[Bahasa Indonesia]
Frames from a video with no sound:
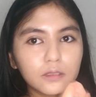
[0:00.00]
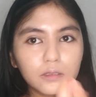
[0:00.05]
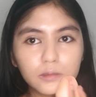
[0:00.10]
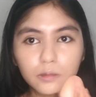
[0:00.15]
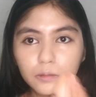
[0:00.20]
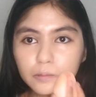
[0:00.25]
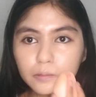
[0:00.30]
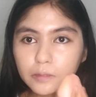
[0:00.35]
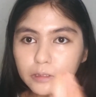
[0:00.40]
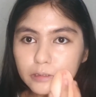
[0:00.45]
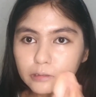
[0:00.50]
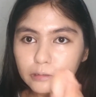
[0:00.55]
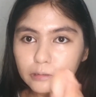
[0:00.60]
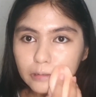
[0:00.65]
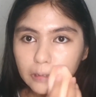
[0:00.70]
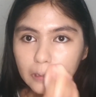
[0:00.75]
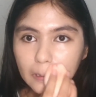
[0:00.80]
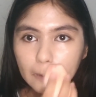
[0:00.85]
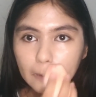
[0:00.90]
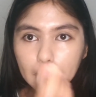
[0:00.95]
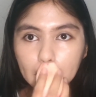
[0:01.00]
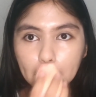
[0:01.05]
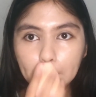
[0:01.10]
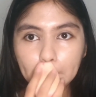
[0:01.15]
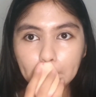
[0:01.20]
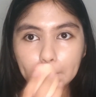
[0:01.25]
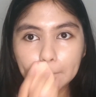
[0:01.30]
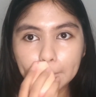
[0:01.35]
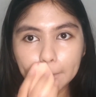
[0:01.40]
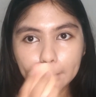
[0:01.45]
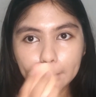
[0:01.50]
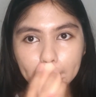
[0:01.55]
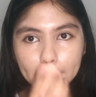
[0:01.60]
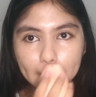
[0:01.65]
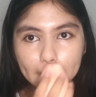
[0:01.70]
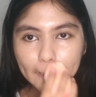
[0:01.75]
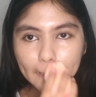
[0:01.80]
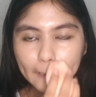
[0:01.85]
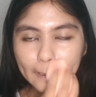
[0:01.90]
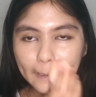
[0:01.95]
tuh masuk ke dalam kulit
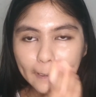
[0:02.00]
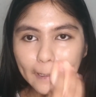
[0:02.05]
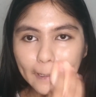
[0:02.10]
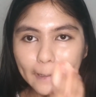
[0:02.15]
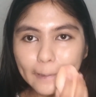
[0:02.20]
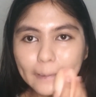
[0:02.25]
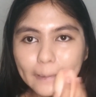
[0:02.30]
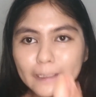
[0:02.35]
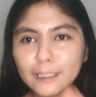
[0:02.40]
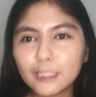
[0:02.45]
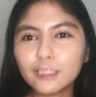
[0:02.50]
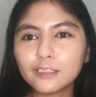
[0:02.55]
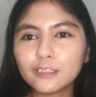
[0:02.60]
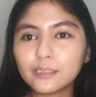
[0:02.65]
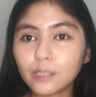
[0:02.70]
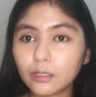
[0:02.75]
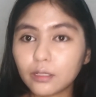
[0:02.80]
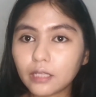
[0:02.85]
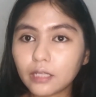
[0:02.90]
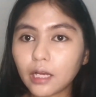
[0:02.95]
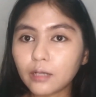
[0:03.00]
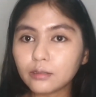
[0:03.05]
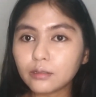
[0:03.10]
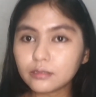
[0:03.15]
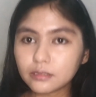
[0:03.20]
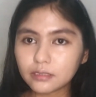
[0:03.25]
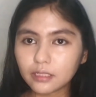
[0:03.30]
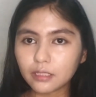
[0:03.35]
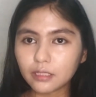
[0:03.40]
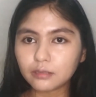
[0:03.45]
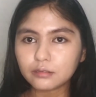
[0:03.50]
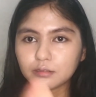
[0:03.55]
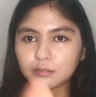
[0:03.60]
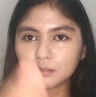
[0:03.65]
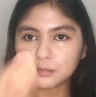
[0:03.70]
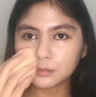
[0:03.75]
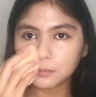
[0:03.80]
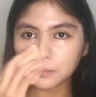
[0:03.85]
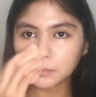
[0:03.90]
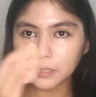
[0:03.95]
kita sok tahu sih aku
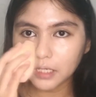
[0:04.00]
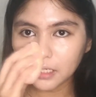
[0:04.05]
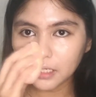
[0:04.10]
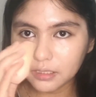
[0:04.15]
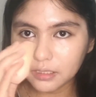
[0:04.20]
cuma